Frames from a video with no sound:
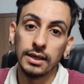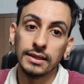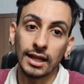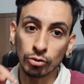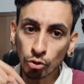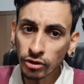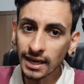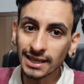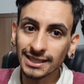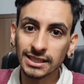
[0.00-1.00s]
Tá tudo aí
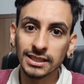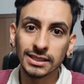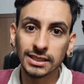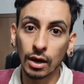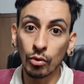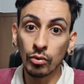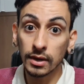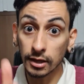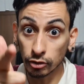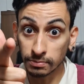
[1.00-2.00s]
na descrição.
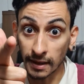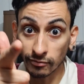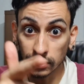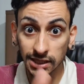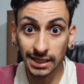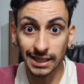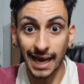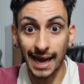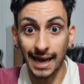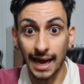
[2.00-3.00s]
Eu espero vocês
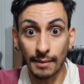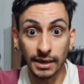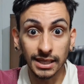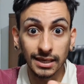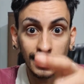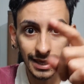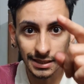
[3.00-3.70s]
lá amanhã